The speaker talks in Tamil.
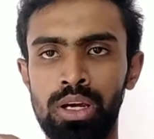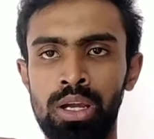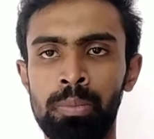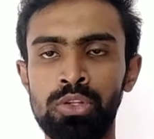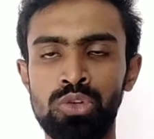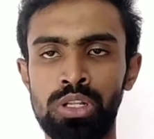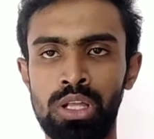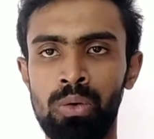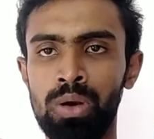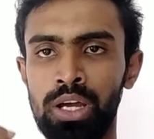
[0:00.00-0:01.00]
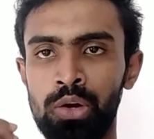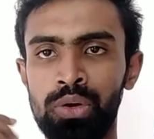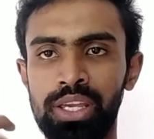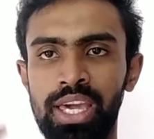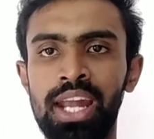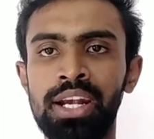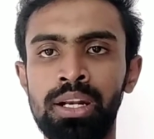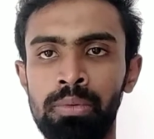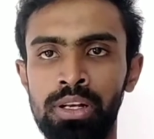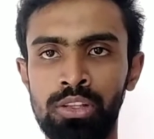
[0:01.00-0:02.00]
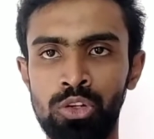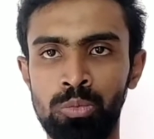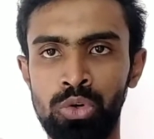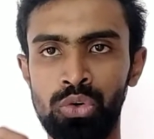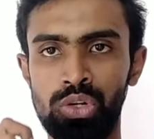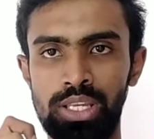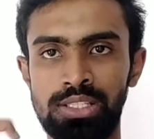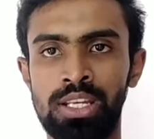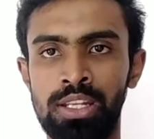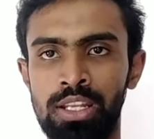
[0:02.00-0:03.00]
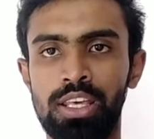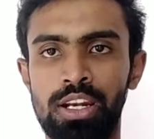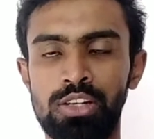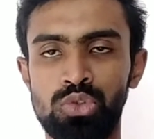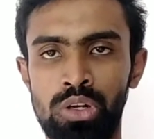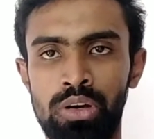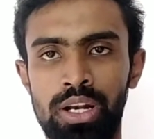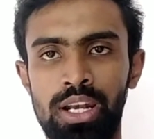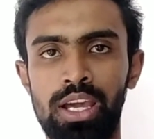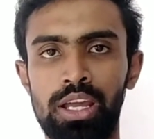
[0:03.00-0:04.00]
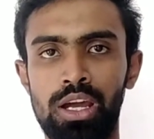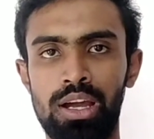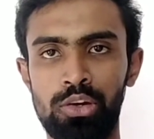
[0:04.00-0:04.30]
எப்படி சொல்கிறது அவங்களுக்கான ஒரு கேரக்டர் அப்படின்றது ரொம்ப ஒரு எக்ஸ்ட்ரானரியாக இருக்குன்னு சொல்ல வரேன் இல்லையா